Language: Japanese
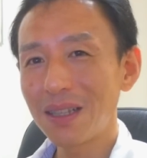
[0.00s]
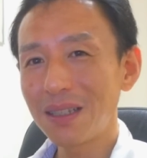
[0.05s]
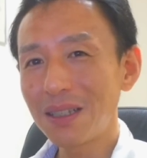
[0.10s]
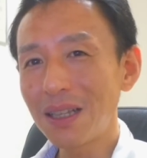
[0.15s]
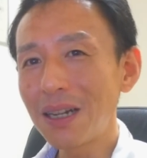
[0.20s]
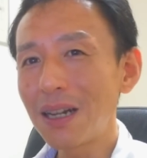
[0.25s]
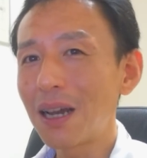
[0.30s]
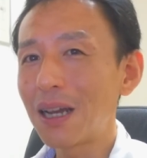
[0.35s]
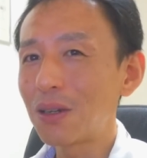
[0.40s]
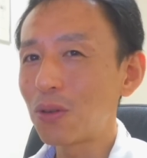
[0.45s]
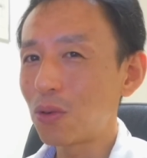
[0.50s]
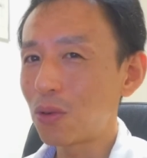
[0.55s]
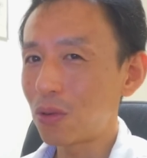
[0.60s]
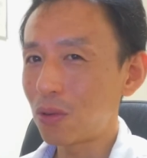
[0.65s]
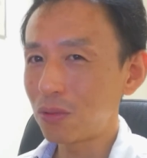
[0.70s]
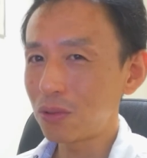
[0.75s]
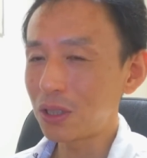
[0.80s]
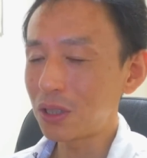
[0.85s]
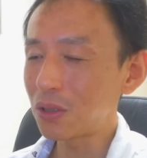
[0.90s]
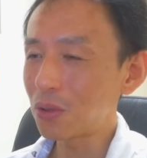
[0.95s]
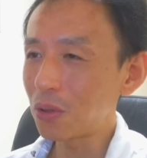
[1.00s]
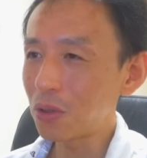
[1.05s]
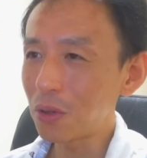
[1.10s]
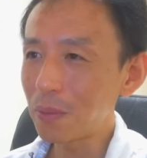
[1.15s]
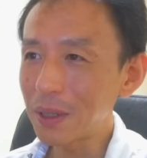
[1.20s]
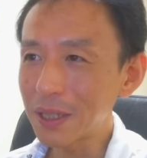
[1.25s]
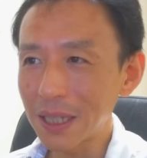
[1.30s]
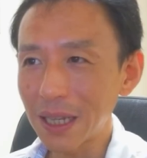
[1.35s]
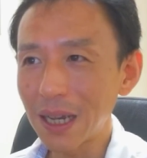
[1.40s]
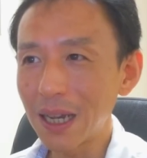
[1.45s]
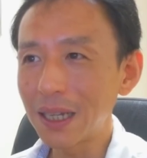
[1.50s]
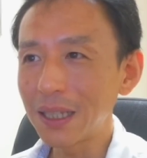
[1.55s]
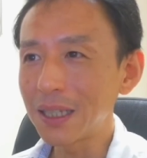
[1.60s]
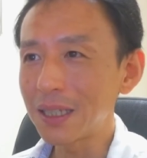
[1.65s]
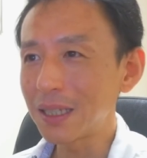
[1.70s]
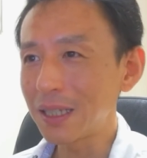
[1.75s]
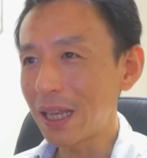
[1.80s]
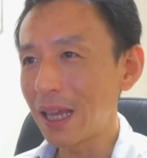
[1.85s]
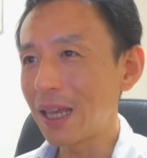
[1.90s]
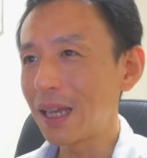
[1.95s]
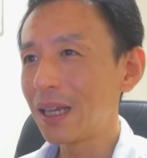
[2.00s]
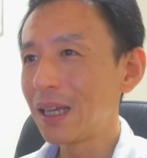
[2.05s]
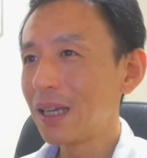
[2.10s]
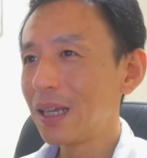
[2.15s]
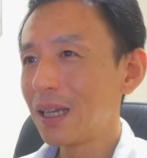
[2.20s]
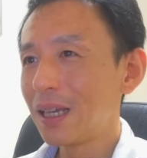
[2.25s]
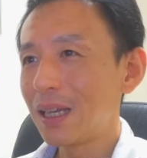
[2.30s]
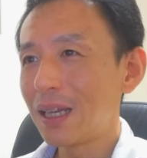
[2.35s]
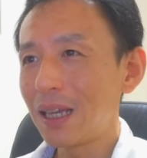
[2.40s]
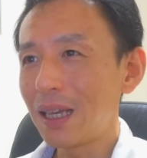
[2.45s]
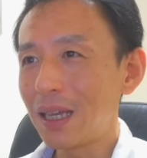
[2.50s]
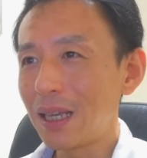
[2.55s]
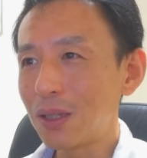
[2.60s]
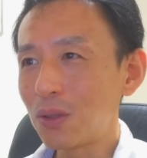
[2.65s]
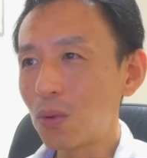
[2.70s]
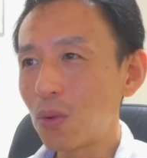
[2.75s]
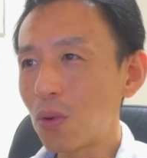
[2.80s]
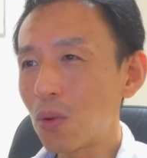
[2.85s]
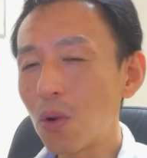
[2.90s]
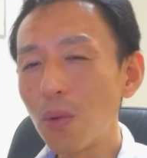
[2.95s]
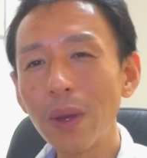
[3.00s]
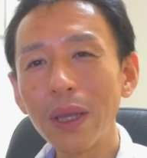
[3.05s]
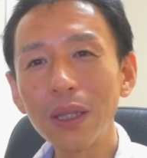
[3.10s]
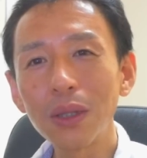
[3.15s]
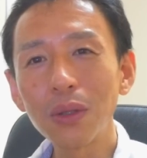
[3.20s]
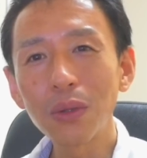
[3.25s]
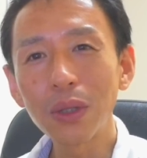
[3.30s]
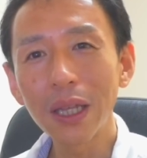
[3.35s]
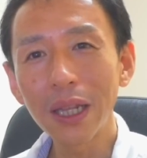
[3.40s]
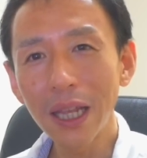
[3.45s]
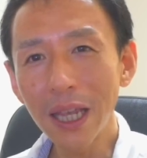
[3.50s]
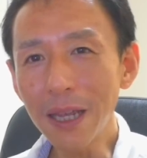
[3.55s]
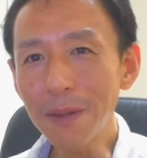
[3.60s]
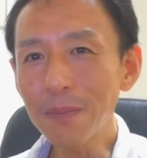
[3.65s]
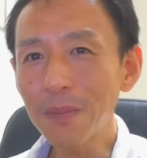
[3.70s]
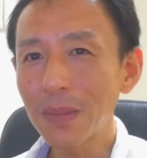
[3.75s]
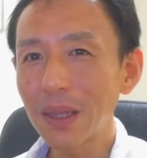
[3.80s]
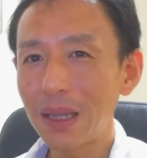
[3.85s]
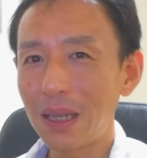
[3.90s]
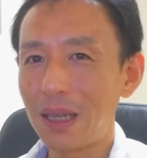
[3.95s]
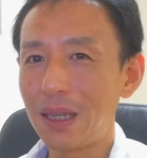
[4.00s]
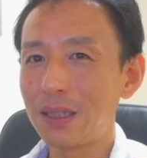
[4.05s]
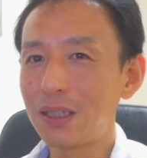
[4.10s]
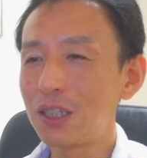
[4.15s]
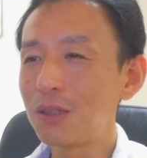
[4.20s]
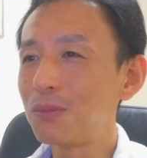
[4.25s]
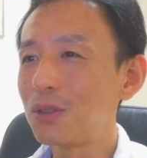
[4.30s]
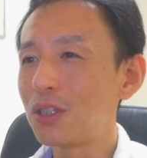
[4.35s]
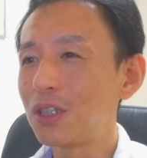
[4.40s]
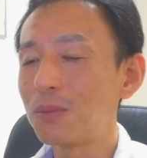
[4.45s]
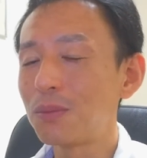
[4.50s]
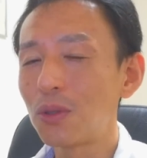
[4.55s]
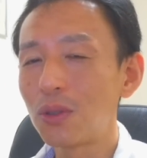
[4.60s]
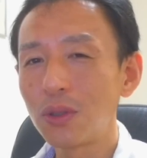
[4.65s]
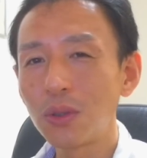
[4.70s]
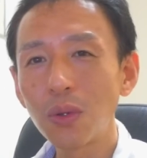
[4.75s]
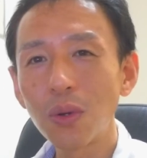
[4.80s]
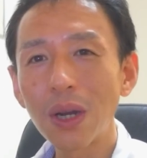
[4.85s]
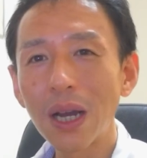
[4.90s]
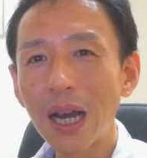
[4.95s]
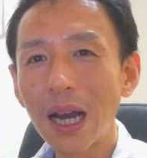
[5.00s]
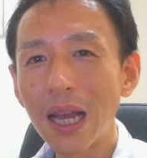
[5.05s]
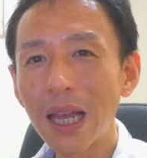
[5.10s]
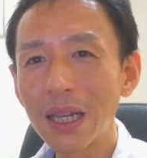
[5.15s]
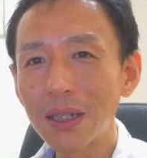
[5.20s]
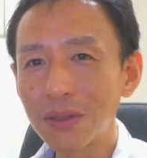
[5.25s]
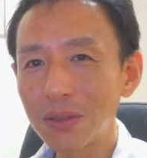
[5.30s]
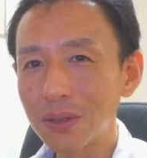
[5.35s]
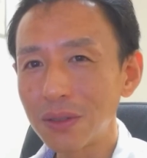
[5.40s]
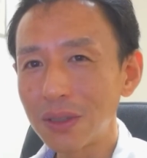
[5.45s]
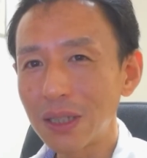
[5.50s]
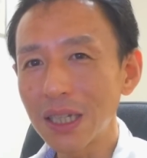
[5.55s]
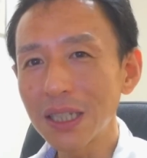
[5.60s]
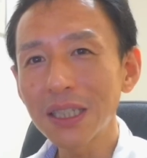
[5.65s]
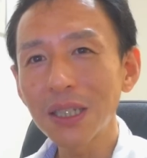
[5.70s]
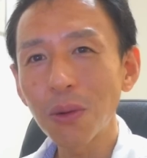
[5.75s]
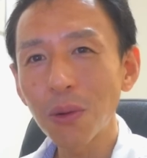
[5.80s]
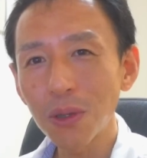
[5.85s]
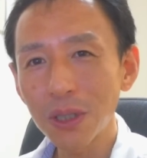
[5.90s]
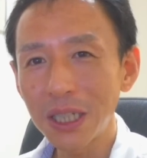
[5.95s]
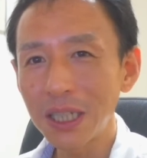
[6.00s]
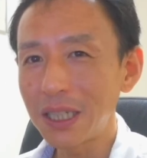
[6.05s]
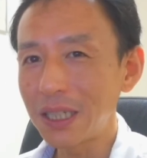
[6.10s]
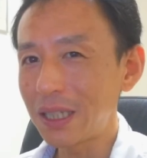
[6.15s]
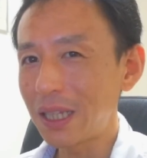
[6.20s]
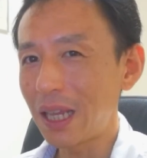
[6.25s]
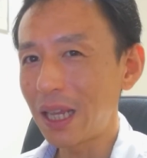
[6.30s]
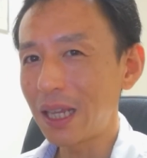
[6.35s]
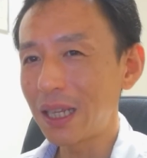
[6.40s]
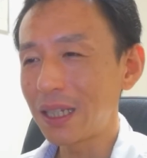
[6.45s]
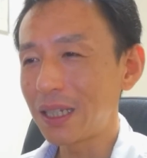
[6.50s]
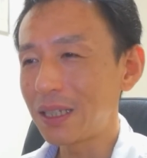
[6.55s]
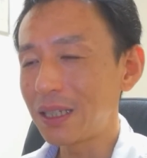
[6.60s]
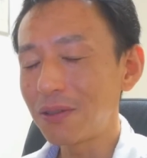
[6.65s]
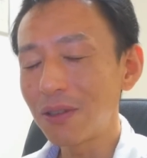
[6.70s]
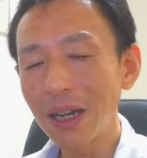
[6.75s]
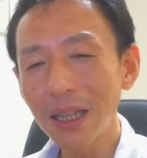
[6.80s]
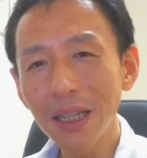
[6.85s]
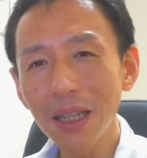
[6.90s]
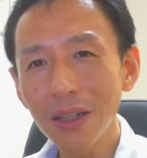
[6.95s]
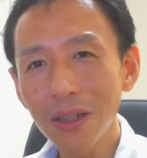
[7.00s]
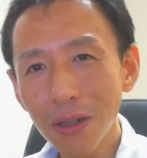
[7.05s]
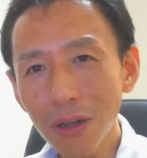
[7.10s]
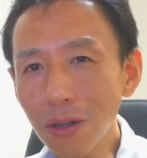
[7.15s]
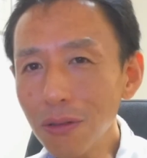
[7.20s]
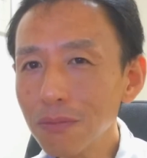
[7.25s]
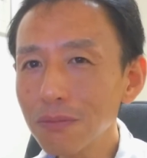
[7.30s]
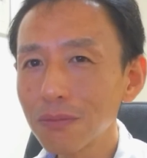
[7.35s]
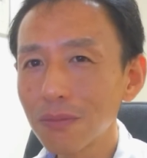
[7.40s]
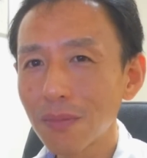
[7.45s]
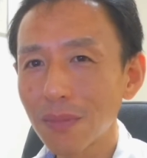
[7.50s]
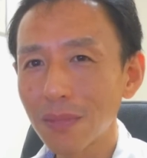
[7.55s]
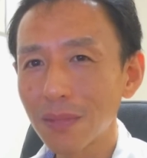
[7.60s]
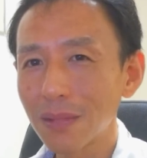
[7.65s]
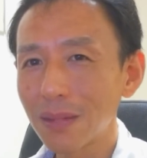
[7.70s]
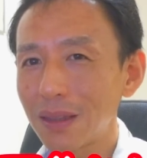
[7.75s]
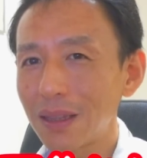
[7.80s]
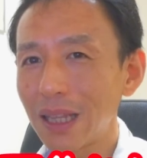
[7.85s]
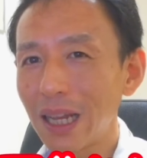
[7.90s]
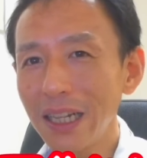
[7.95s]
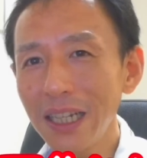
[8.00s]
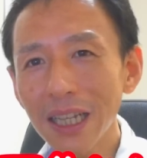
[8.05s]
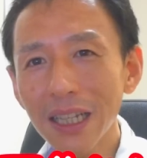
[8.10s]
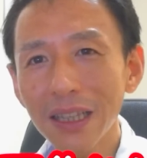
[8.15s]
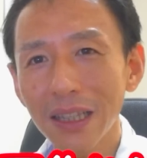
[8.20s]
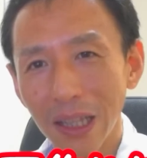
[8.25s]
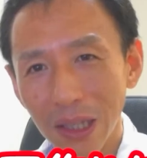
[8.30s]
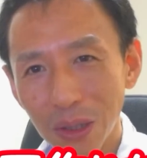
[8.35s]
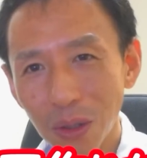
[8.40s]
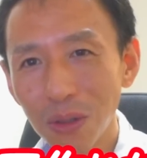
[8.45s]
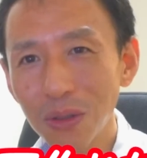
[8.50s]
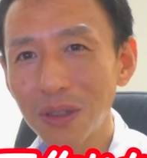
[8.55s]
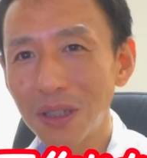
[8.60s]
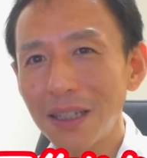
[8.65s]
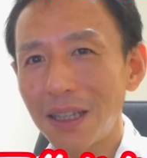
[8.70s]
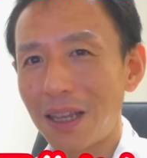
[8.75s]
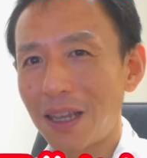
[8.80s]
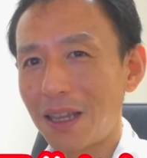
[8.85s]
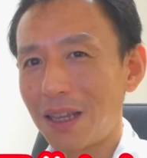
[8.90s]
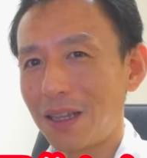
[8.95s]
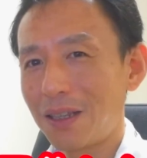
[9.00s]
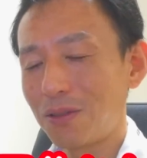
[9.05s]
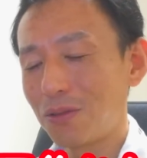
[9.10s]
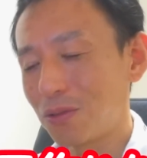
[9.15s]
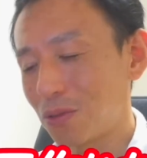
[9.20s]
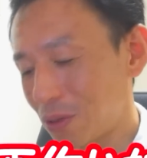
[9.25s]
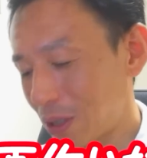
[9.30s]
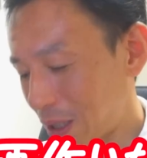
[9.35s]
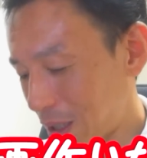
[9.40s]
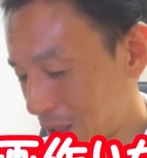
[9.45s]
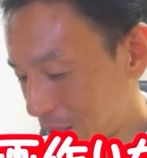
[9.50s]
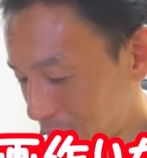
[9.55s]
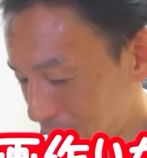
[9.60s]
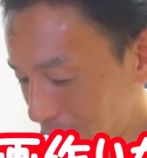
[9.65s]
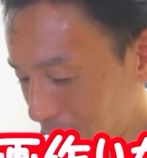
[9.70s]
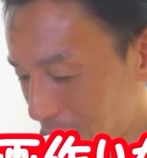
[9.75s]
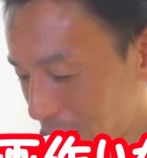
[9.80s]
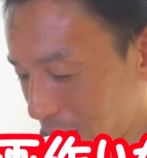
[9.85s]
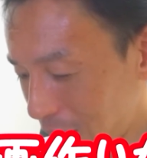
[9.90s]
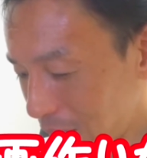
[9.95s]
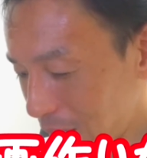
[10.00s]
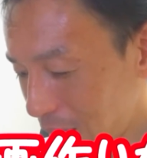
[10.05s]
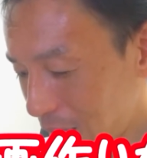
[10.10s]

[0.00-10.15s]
ただ、あの、うちの嫁さんがですね、えっ、ー、と、コメントでね、えー、つむつむの動画早く出してほしいって言われてるよ何やってんのっていうのでですね、